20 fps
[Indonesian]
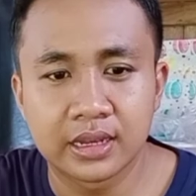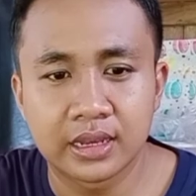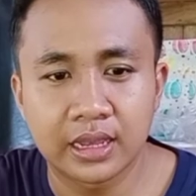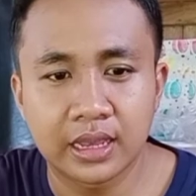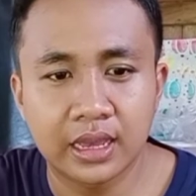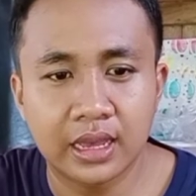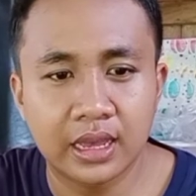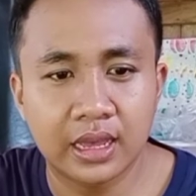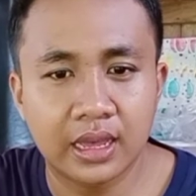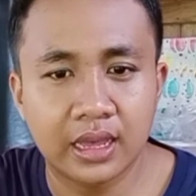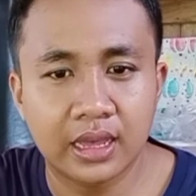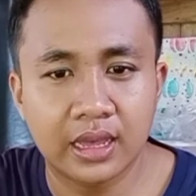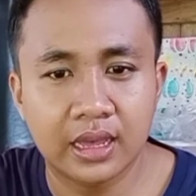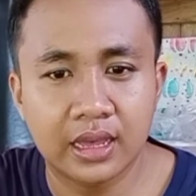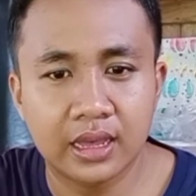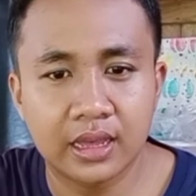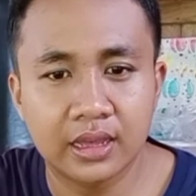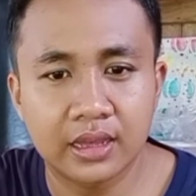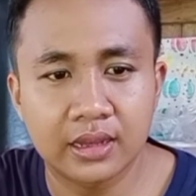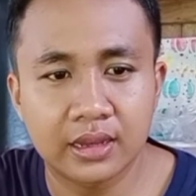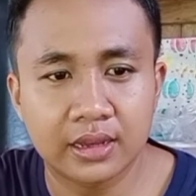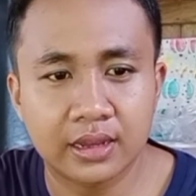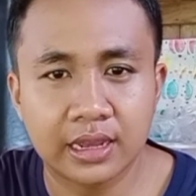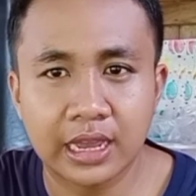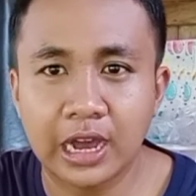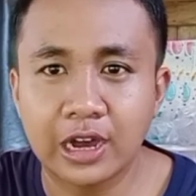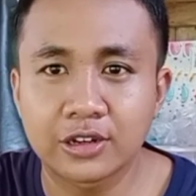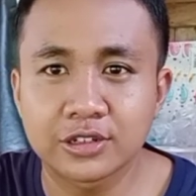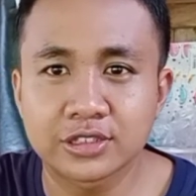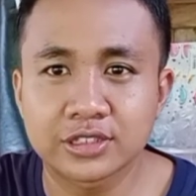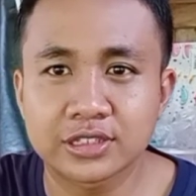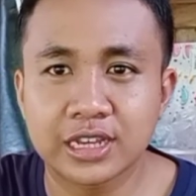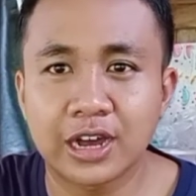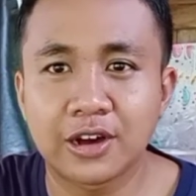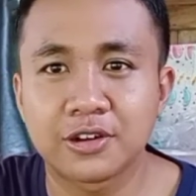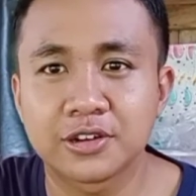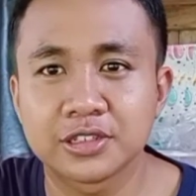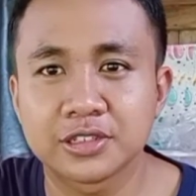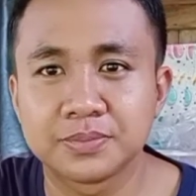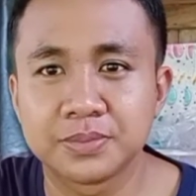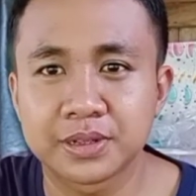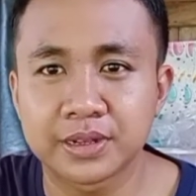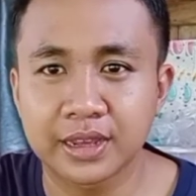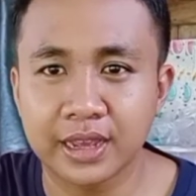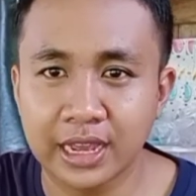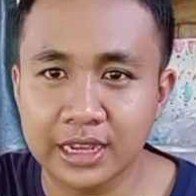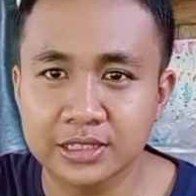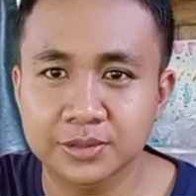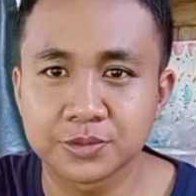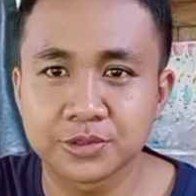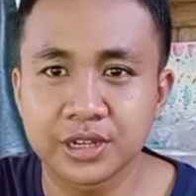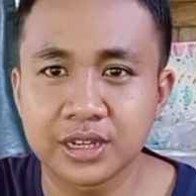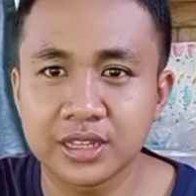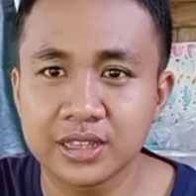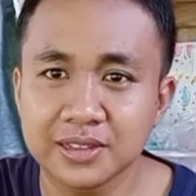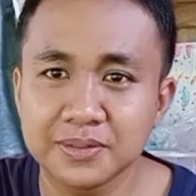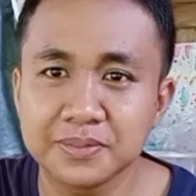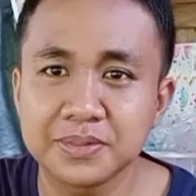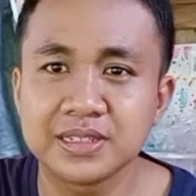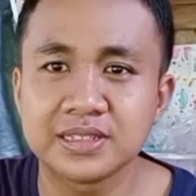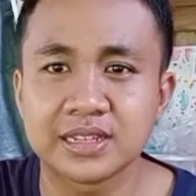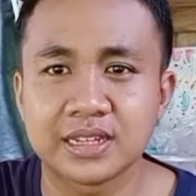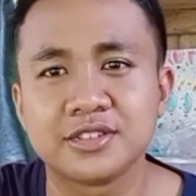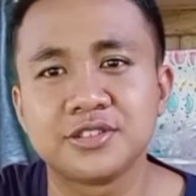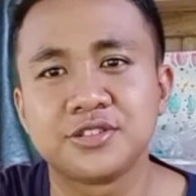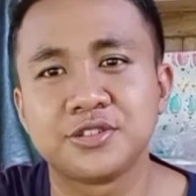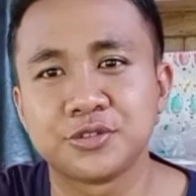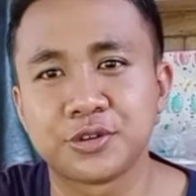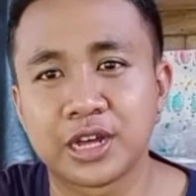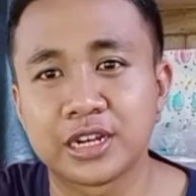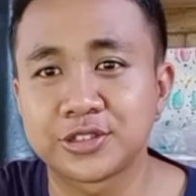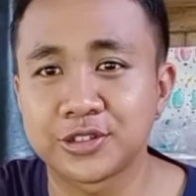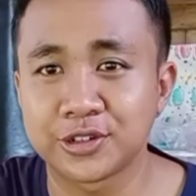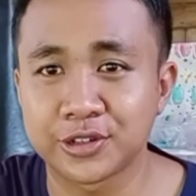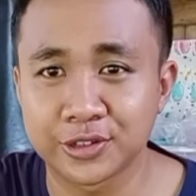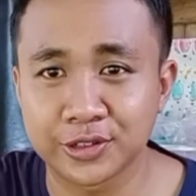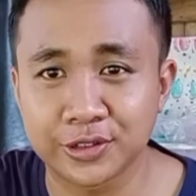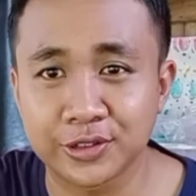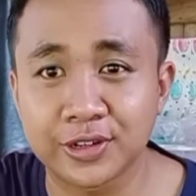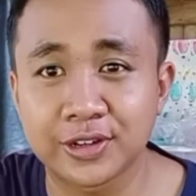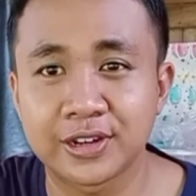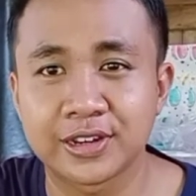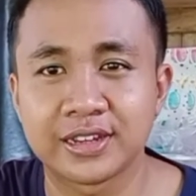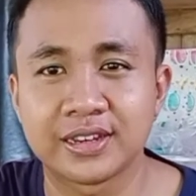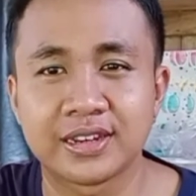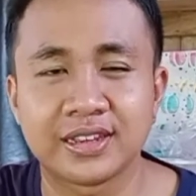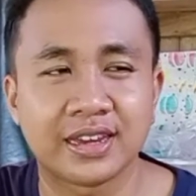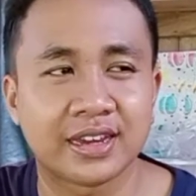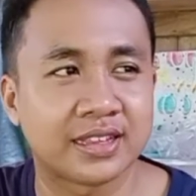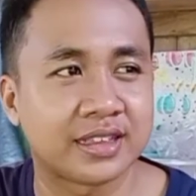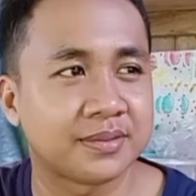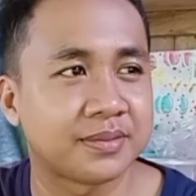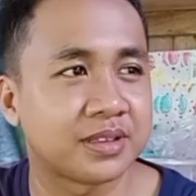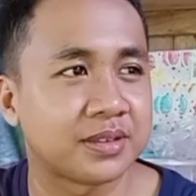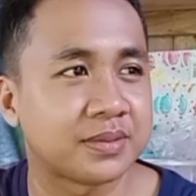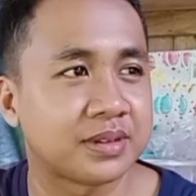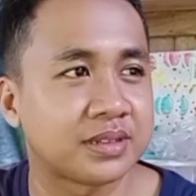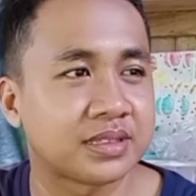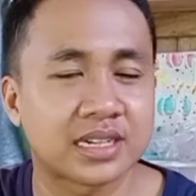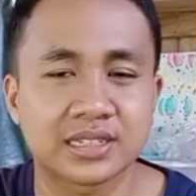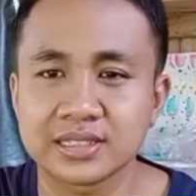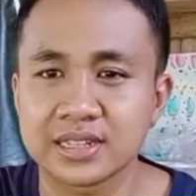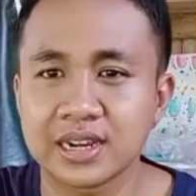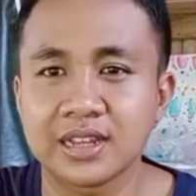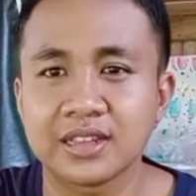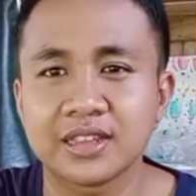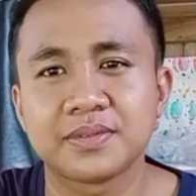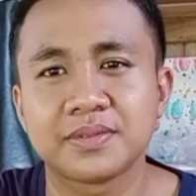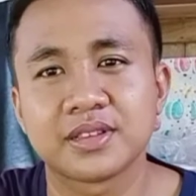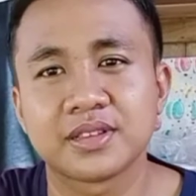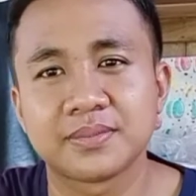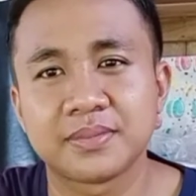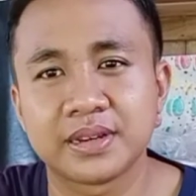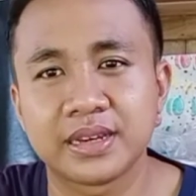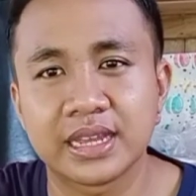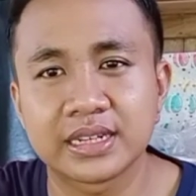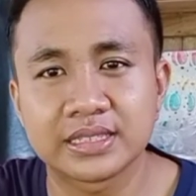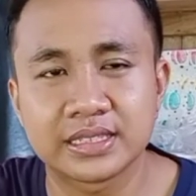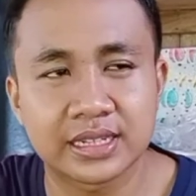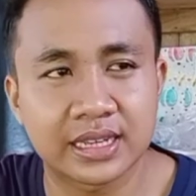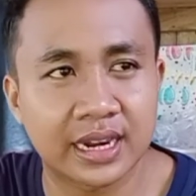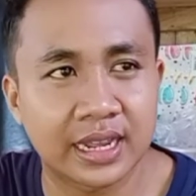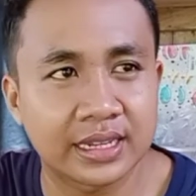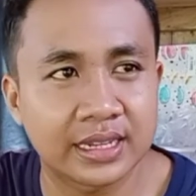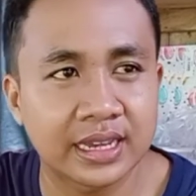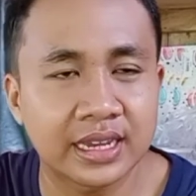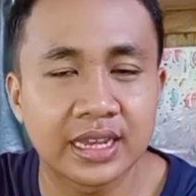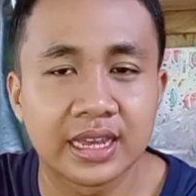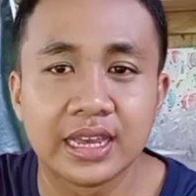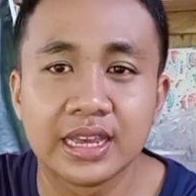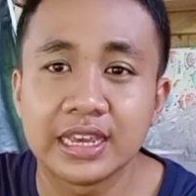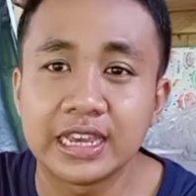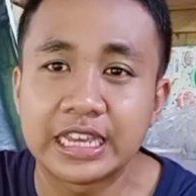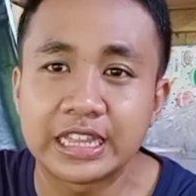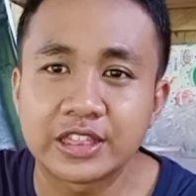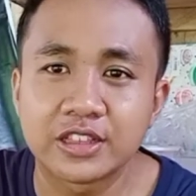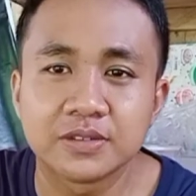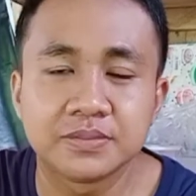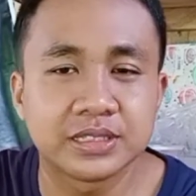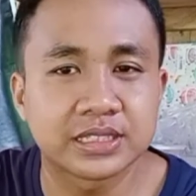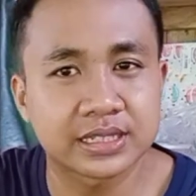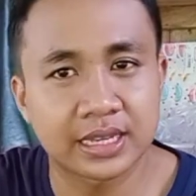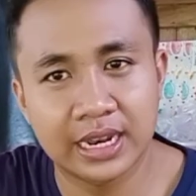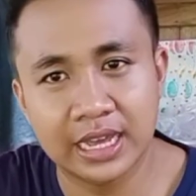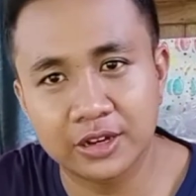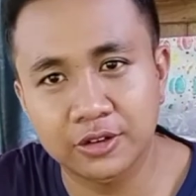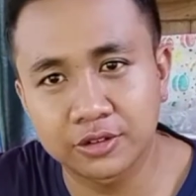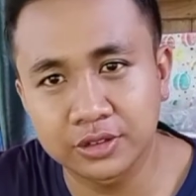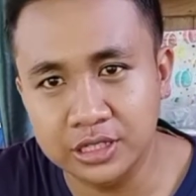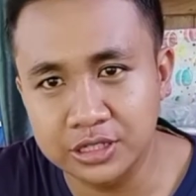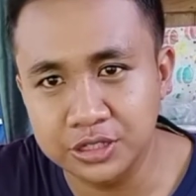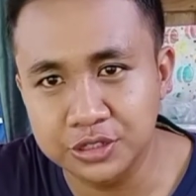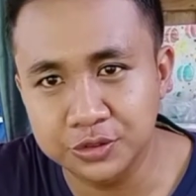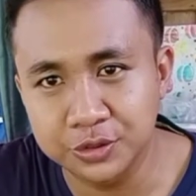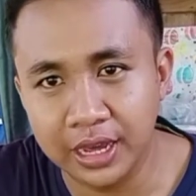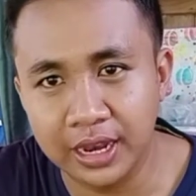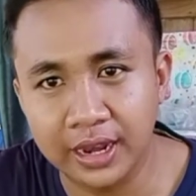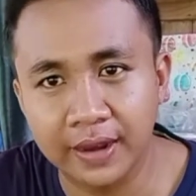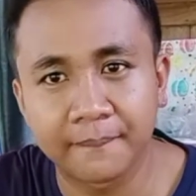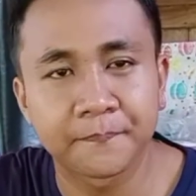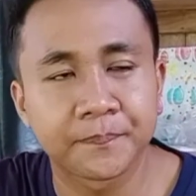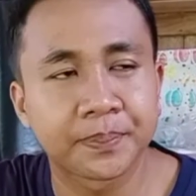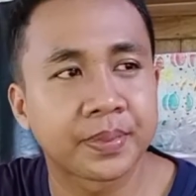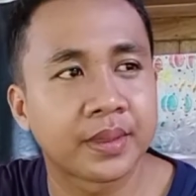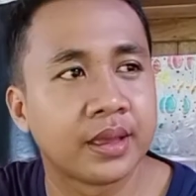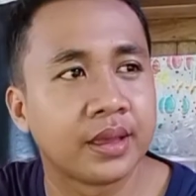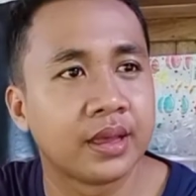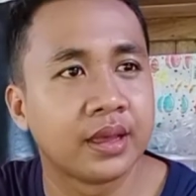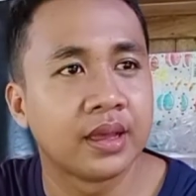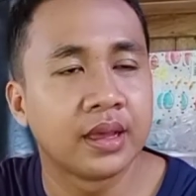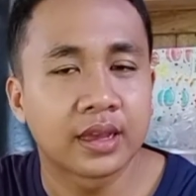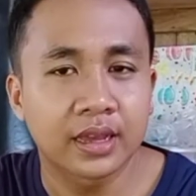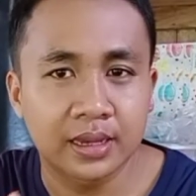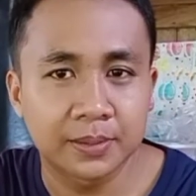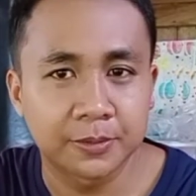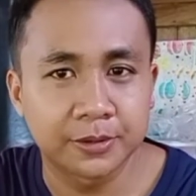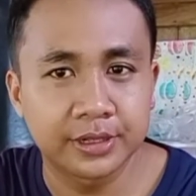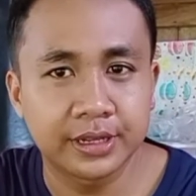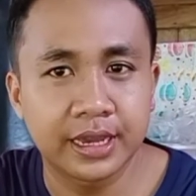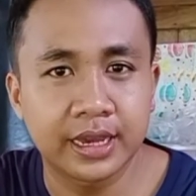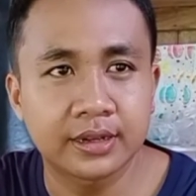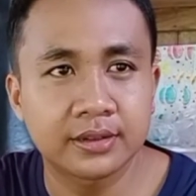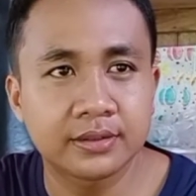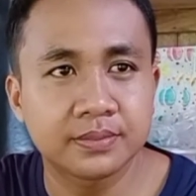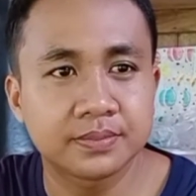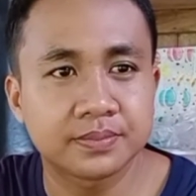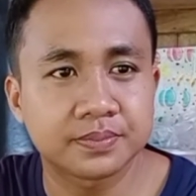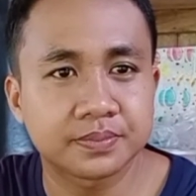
ya kaos-kaos bekas iya. mungkin itu bisa dijual contoh ini ya teman-teman terserah teman-teman yang sekiranya itu bisa laku dijual kemudian